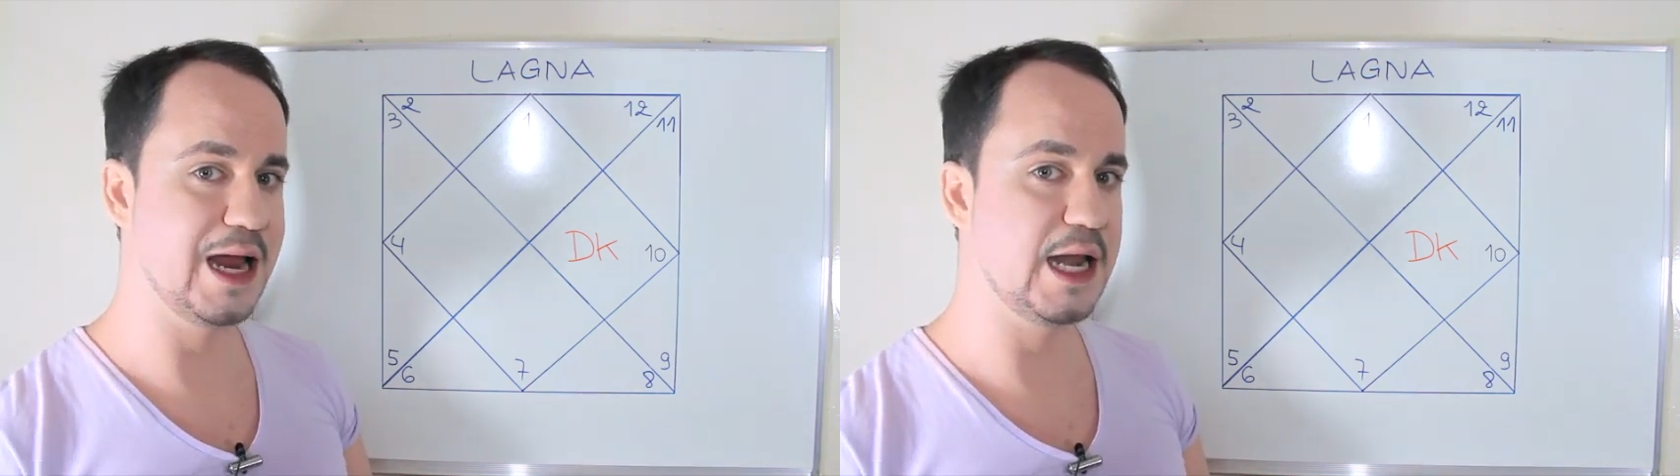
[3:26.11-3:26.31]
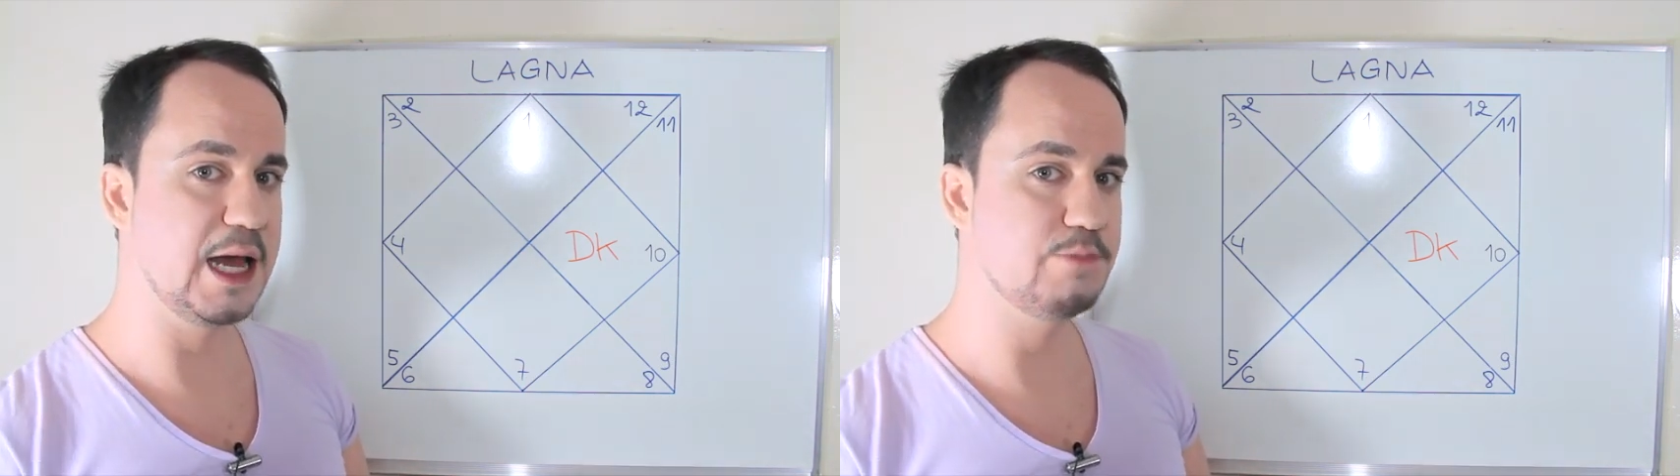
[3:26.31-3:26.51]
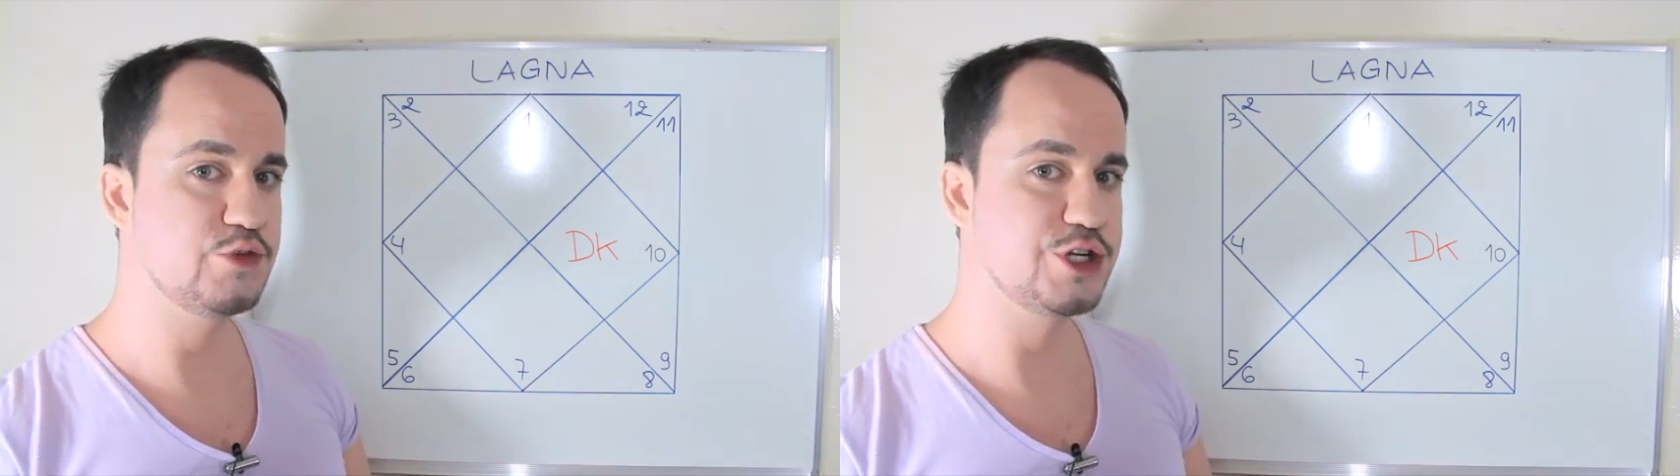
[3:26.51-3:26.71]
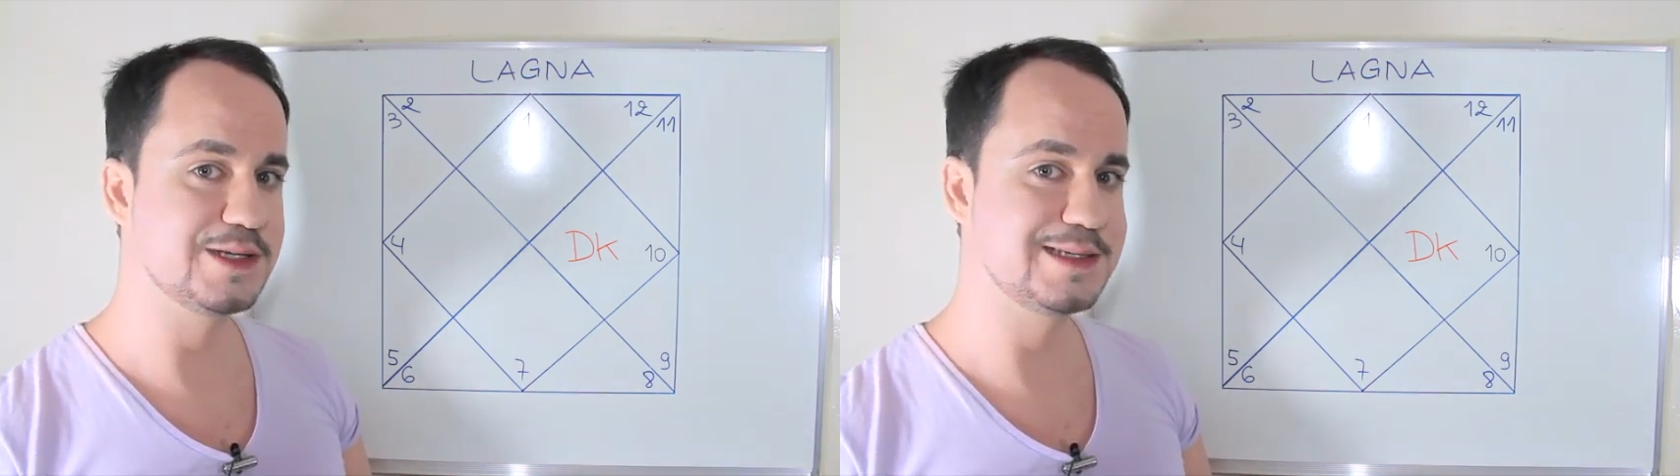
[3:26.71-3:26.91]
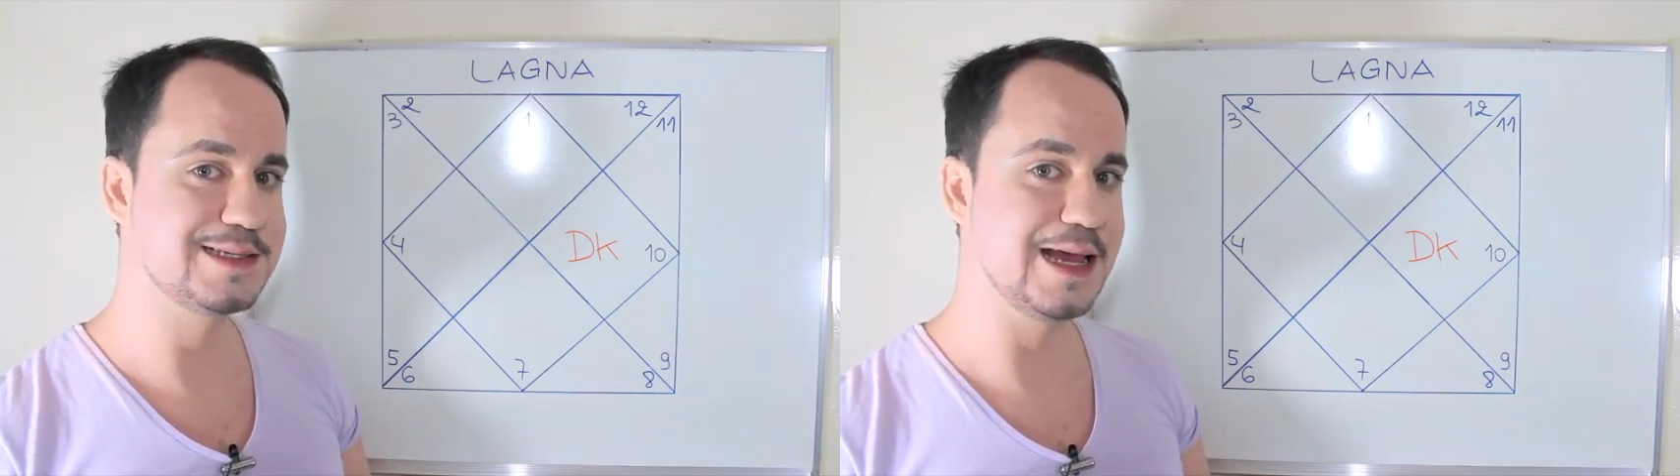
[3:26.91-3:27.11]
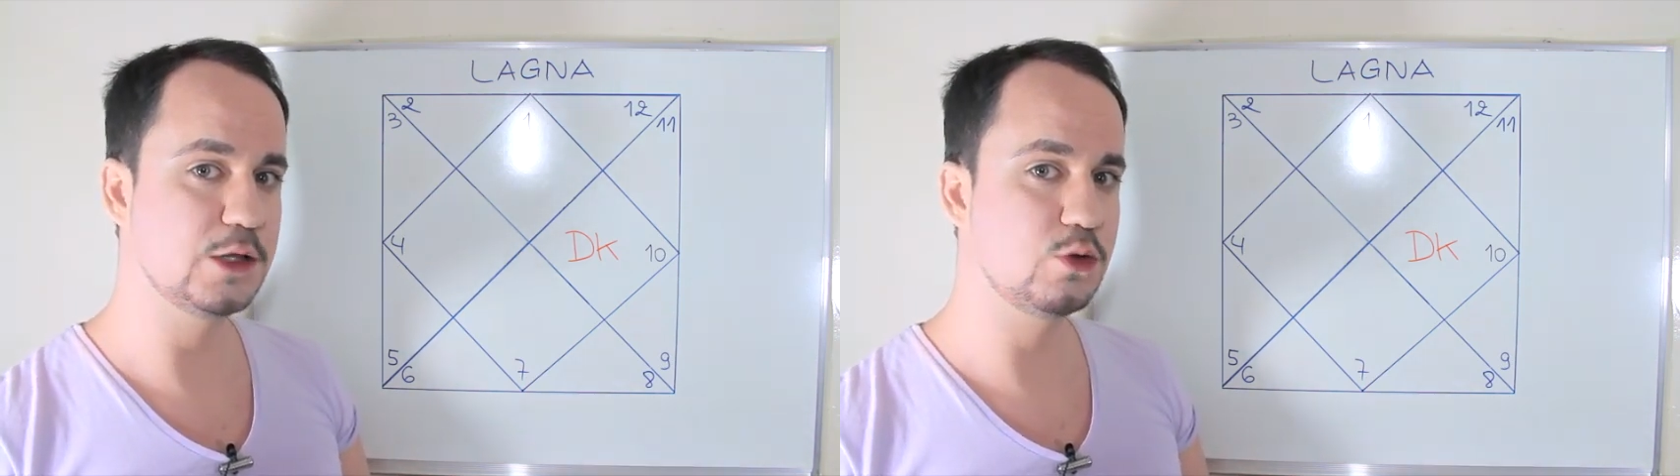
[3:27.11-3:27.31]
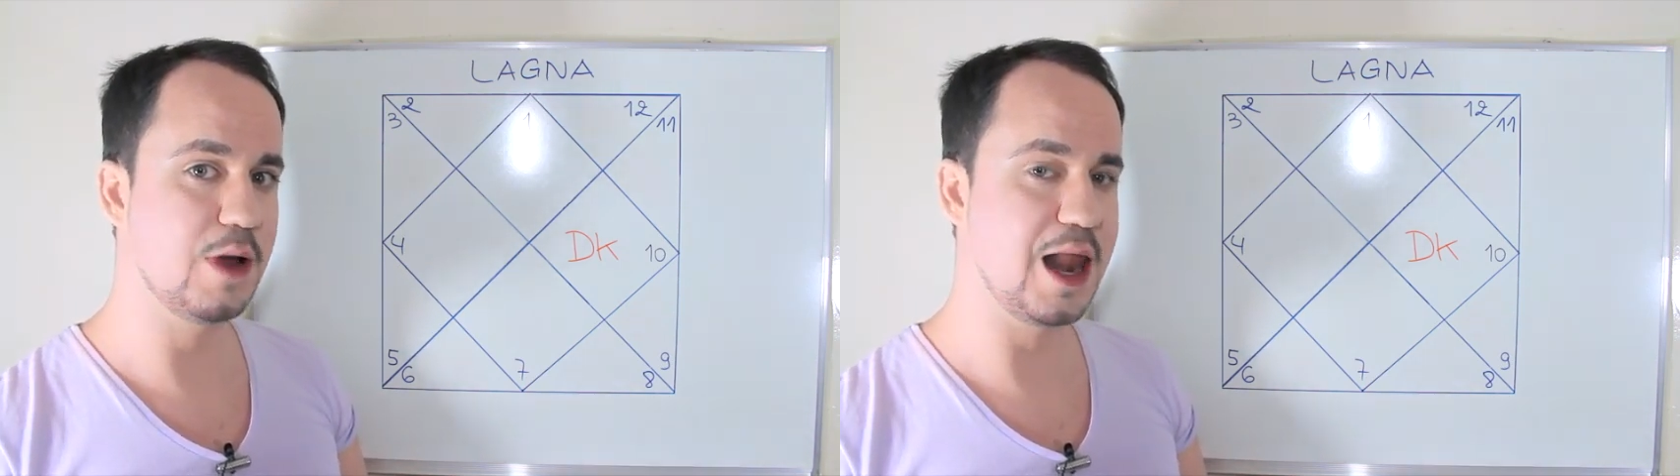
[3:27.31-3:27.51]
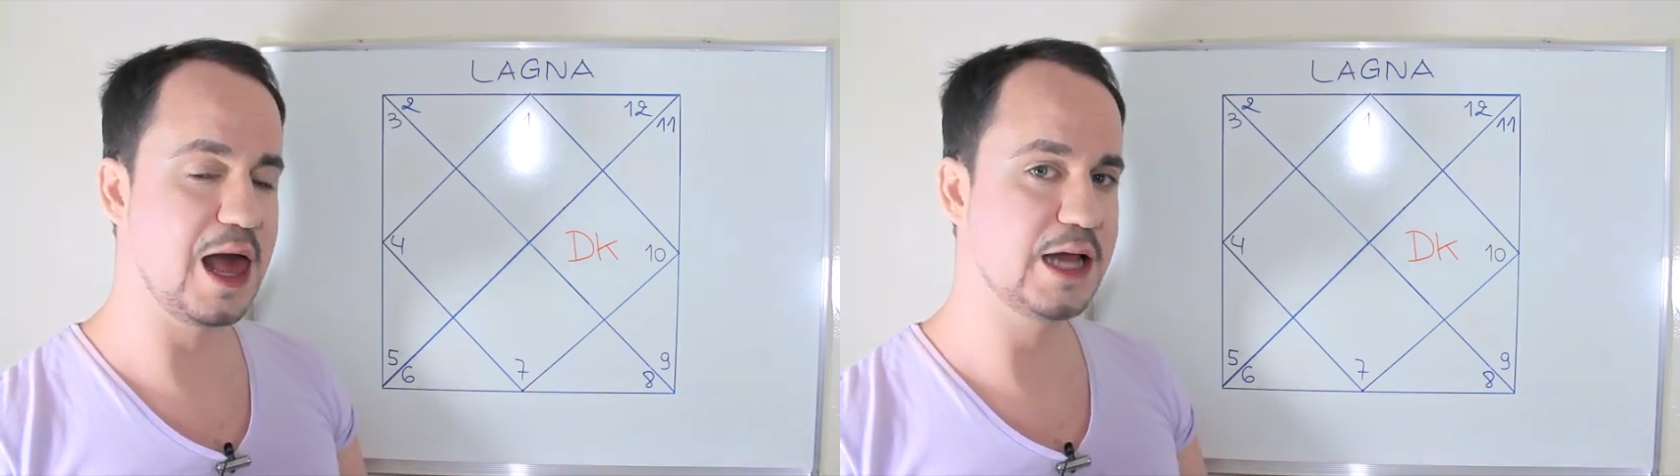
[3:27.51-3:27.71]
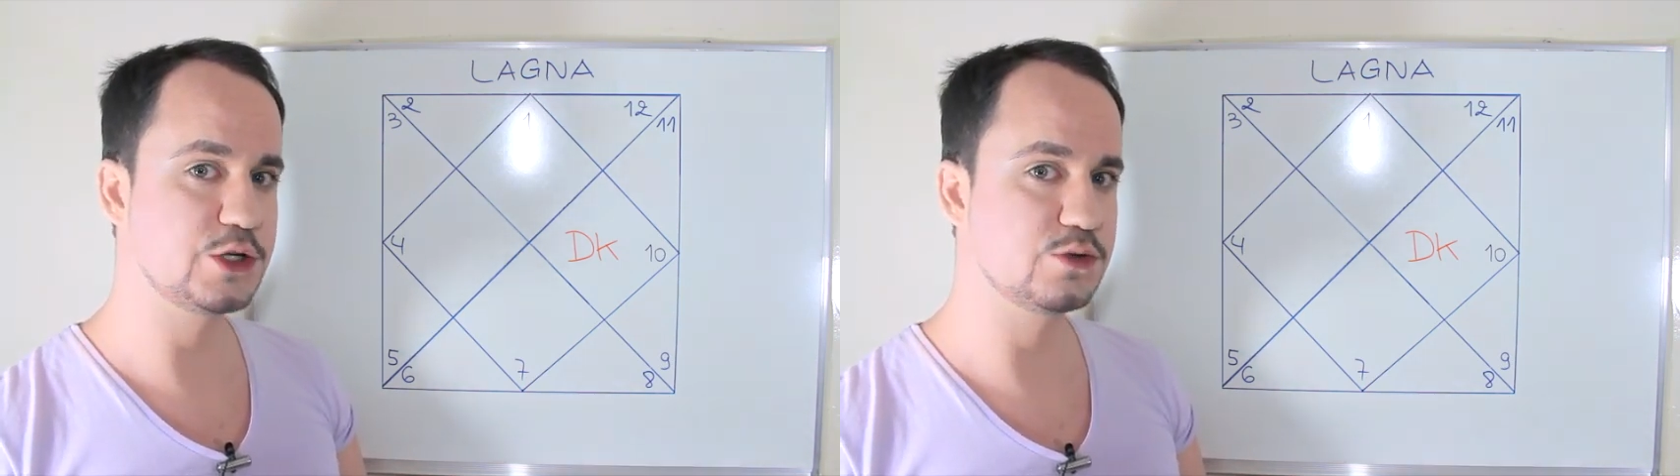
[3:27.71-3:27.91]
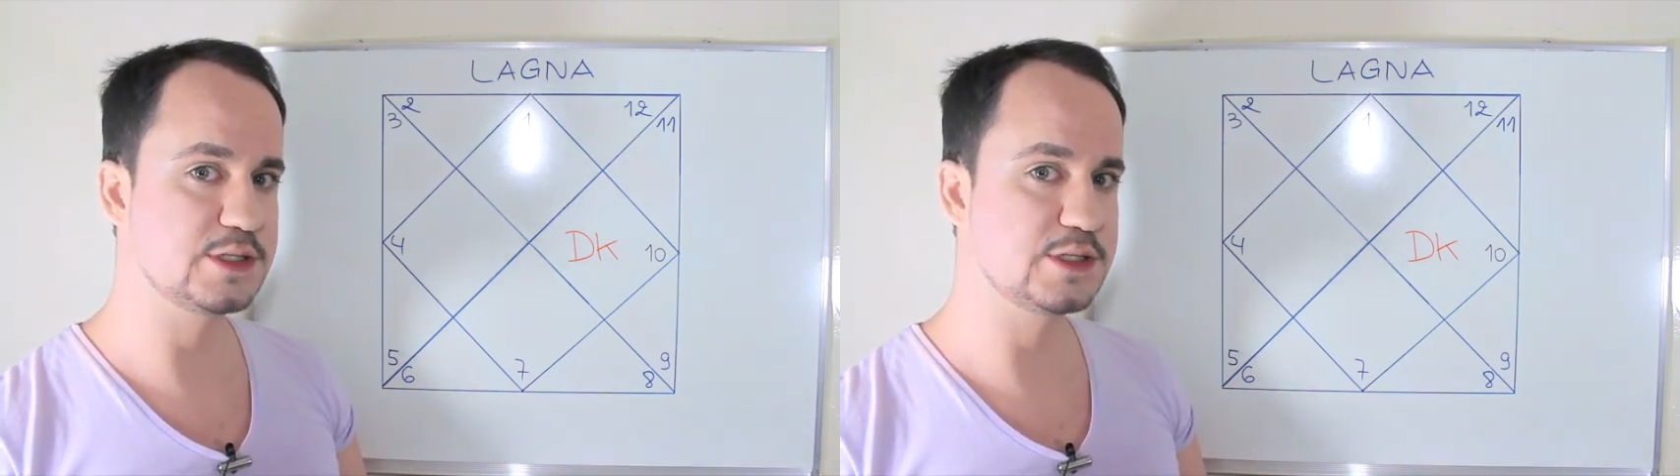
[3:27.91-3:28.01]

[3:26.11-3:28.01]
Ayanamsha Centro Galáctico